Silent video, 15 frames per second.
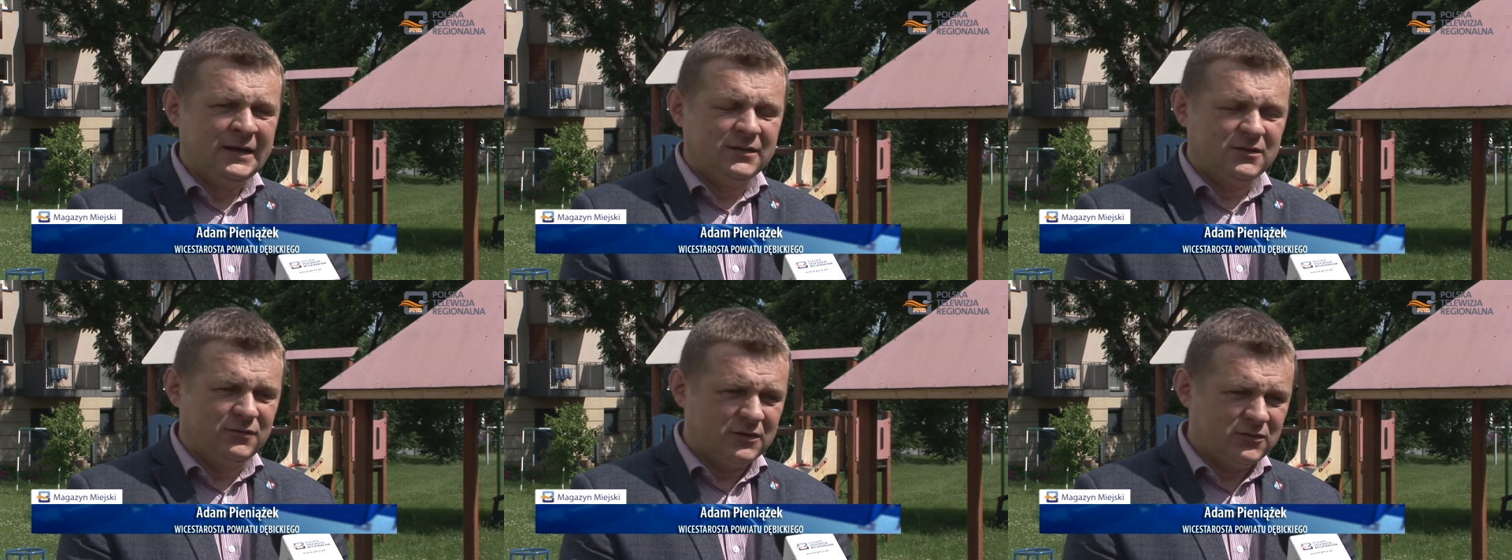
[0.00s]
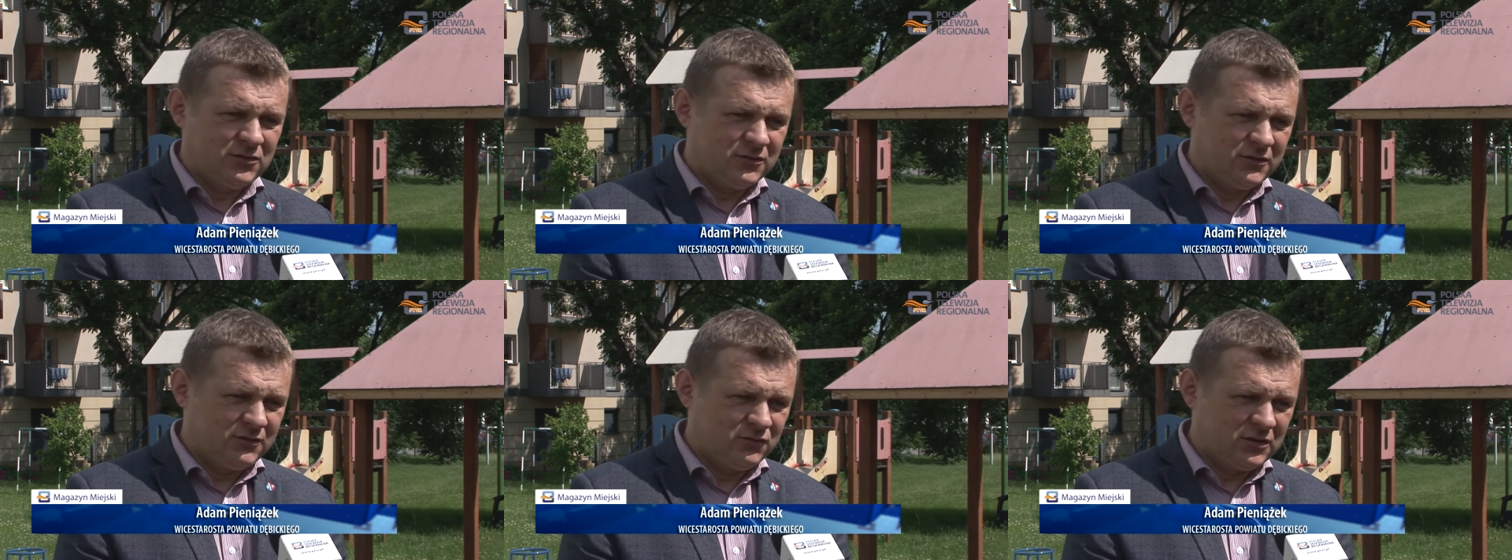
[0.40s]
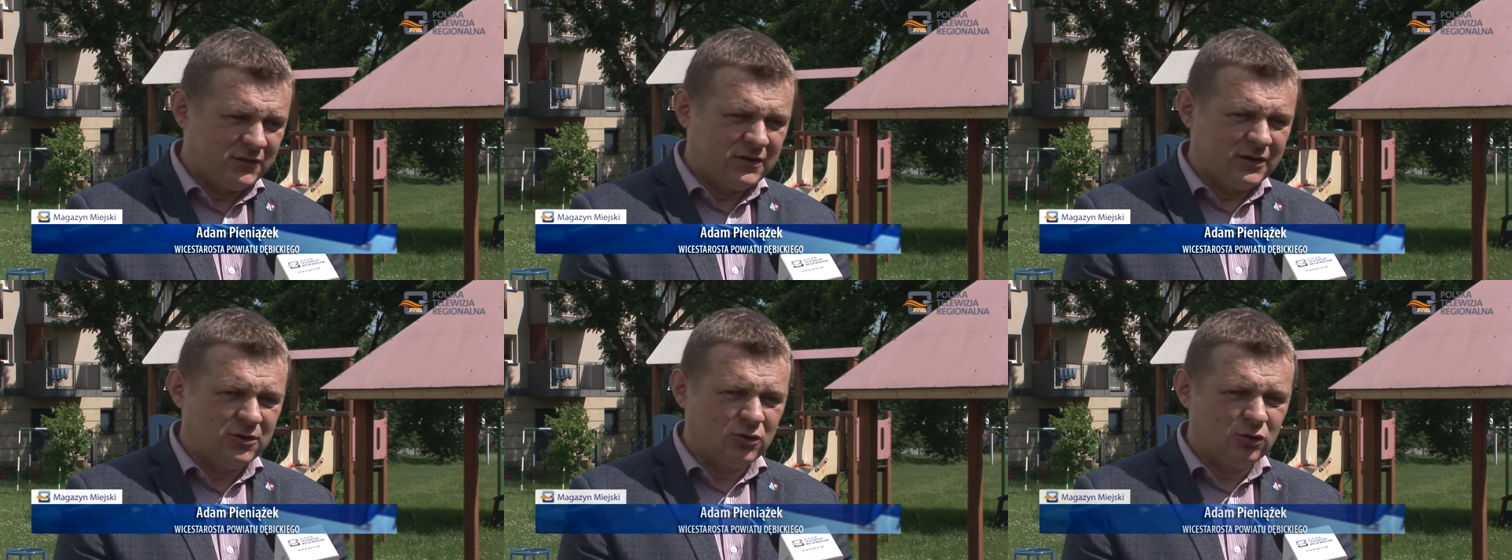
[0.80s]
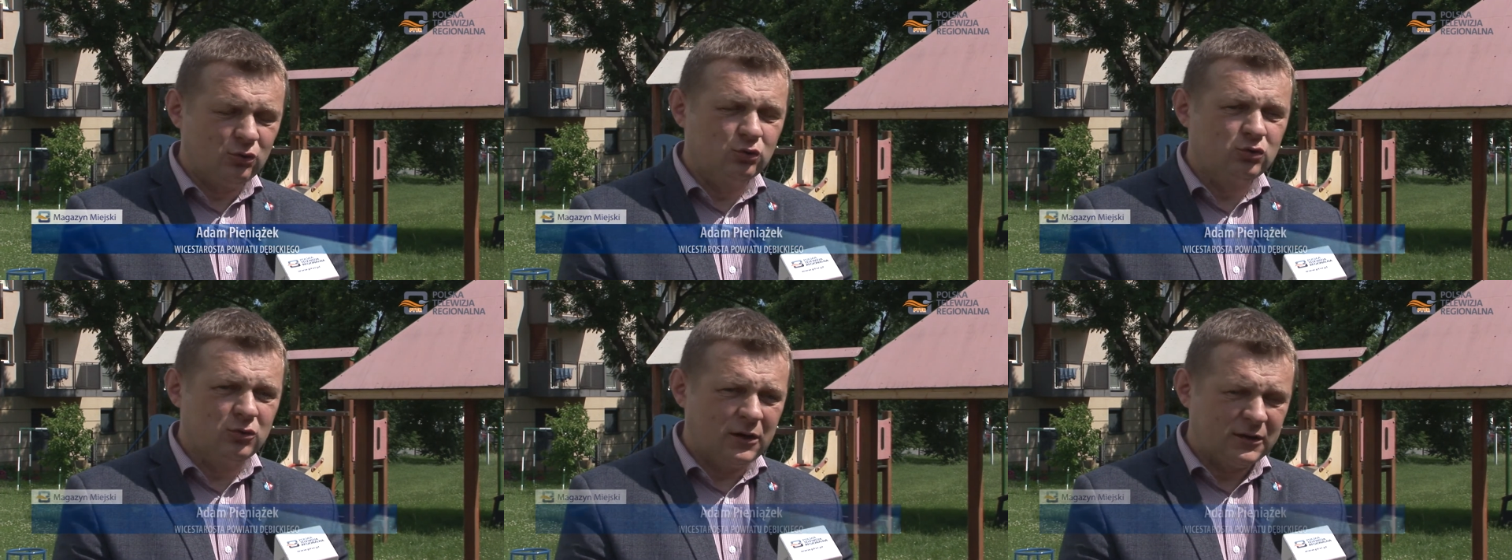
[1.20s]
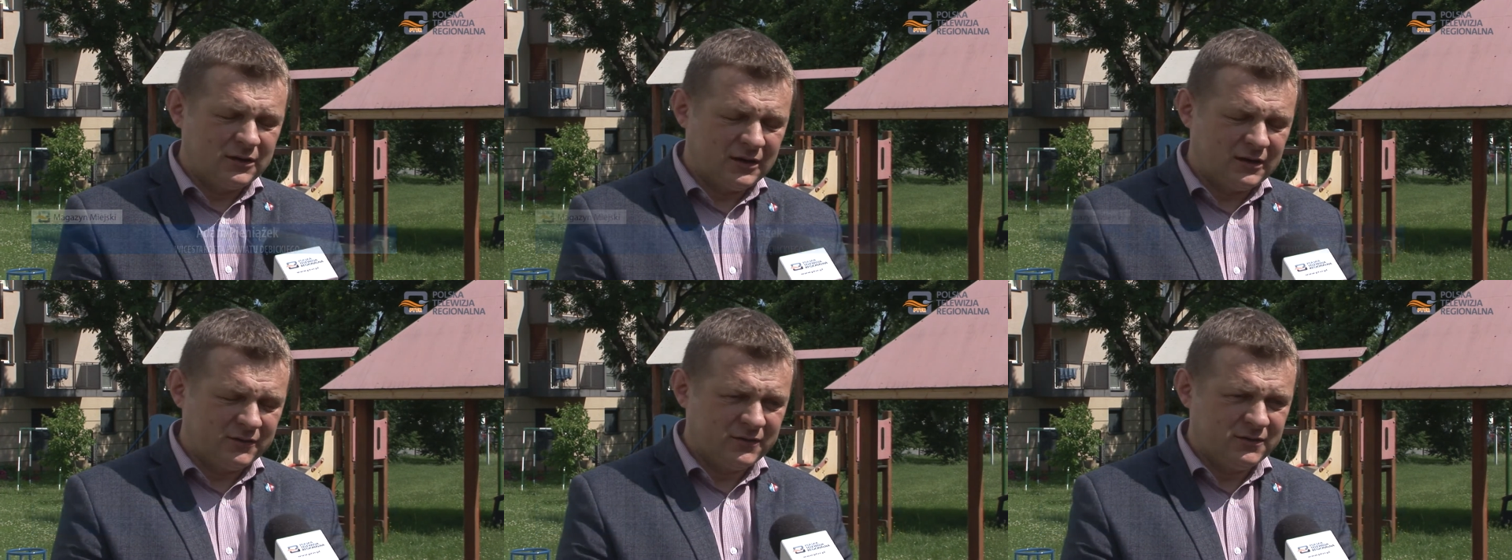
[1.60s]
z 2012 roku, która
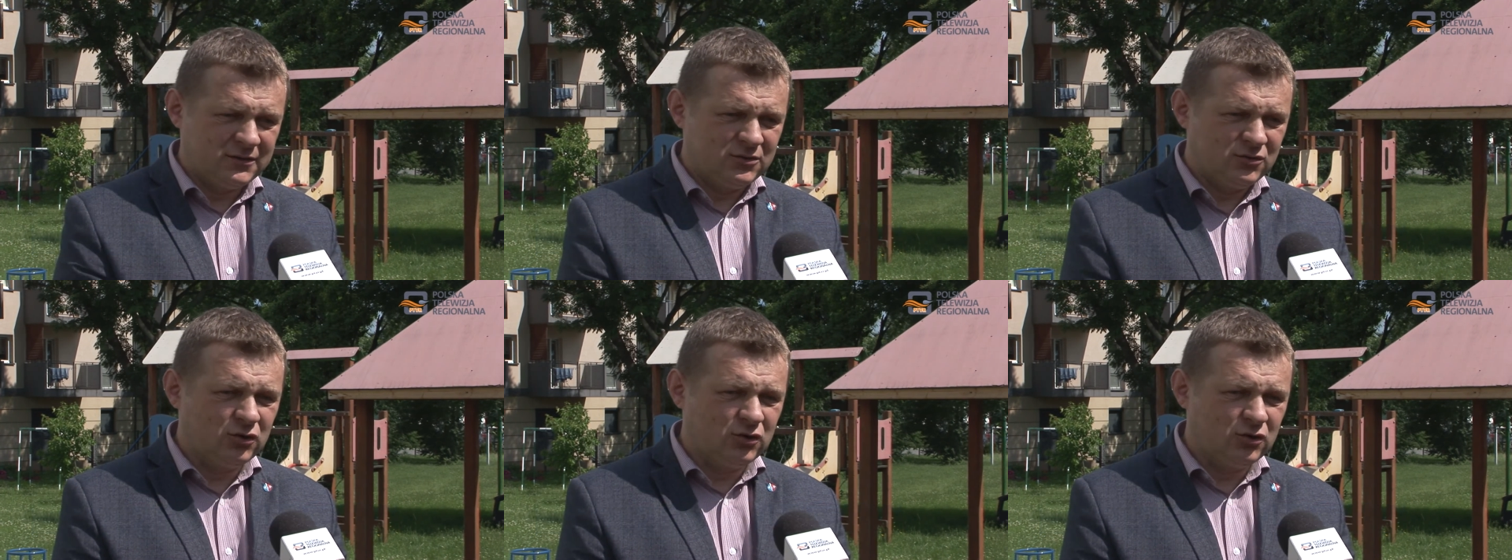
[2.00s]
teraz e,